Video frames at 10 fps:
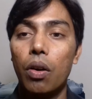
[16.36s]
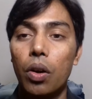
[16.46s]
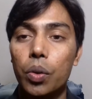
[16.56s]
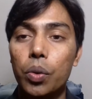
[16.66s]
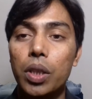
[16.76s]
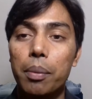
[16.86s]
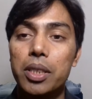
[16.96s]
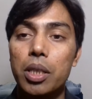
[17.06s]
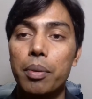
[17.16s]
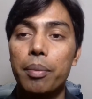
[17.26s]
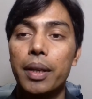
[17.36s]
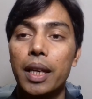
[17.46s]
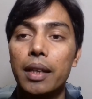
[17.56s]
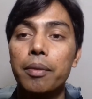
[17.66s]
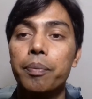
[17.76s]
और कुर्ता पजामे भी
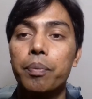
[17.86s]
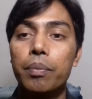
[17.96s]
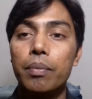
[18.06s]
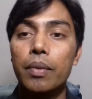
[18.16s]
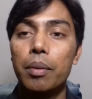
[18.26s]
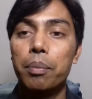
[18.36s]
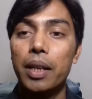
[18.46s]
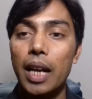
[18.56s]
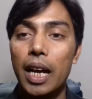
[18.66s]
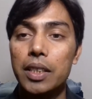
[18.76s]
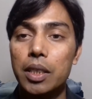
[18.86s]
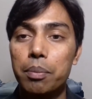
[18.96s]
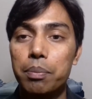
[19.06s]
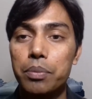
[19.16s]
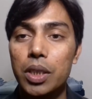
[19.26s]
है पर आज
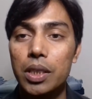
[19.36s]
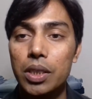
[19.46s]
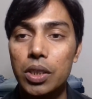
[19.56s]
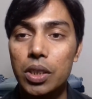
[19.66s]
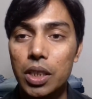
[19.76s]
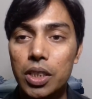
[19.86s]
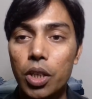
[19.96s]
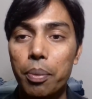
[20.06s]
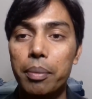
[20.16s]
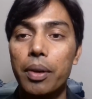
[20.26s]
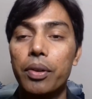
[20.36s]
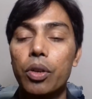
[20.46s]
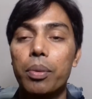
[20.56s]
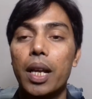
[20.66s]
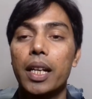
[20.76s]
हम जिस चीज़ के ऊपर में
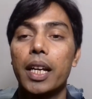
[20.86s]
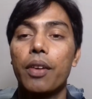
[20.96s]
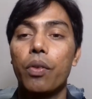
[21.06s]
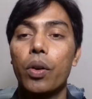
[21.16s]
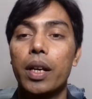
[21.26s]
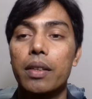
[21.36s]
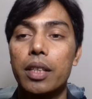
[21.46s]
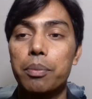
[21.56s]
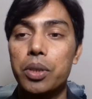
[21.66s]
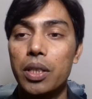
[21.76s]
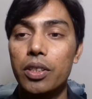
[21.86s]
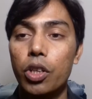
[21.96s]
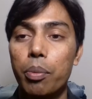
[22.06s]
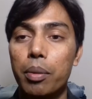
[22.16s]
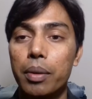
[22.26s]
वीडियो बना रहे हैं वो है सिर्फ जीन्स
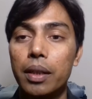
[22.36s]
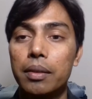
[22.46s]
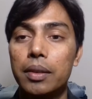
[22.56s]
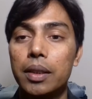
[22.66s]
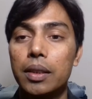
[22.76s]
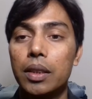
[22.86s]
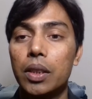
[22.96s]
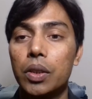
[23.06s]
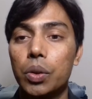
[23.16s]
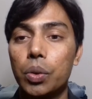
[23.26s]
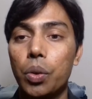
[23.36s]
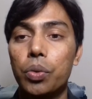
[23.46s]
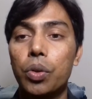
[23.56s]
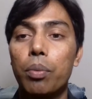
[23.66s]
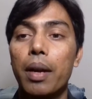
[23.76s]
के ऊपर में तो
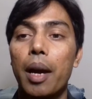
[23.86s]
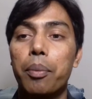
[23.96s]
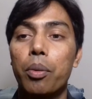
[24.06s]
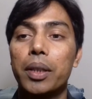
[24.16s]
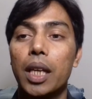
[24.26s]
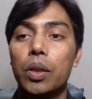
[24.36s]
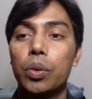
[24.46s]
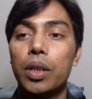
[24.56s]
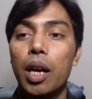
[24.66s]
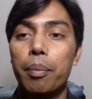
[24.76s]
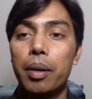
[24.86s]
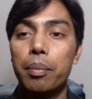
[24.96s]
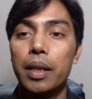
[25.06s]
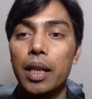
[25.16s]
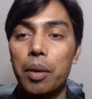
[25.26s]
दोस्तों मैं आपको बता दूँ यहाँ पर
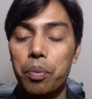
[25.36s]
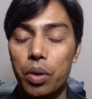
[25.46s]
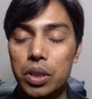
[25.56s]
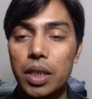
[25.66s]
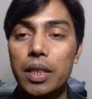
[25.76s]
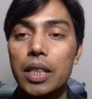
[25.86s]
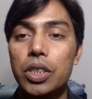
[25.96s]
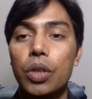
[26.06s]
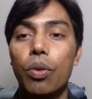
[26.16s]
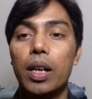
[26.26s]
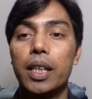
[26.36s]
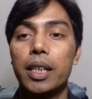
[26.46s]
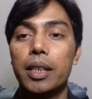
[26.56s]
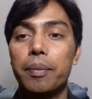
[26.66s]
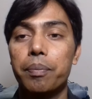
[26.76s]
मैं आपको अच्छी से अच्छी
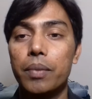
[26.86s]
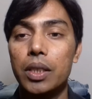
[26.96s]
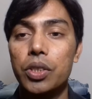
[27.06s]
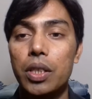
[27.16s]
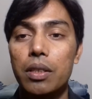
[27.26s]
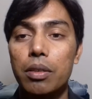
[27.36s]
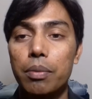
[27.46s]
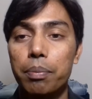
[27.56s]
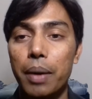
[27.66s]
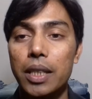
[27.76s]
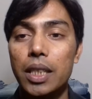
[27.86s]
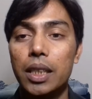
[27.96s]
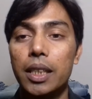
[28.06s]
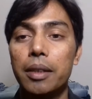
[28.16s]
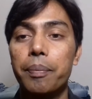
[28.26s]
क्वालिटी की जीन्स पाई
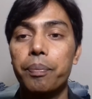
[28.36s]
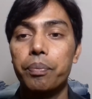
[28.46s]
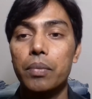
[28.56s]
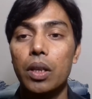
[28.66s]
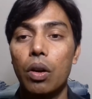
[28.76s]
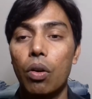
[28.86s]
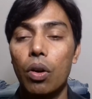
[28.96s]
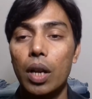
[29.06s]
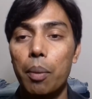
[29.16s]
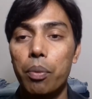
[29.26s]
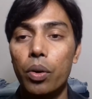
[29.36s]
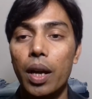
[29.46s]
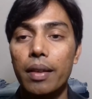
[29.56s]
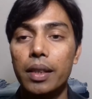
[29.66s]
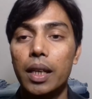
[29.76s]
जाती है और आपको
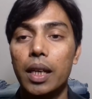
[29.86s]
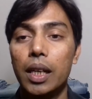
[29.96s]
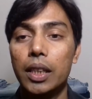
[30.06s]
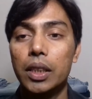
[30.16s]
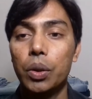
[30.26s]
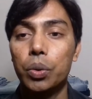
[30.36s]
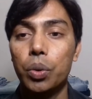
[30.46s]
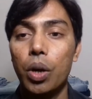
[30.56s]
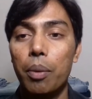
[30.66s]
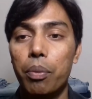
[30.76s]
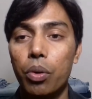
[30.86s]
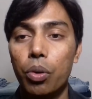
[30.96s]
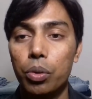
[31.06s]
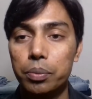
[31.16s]
यहाँ से अगर लेते हो तो आपको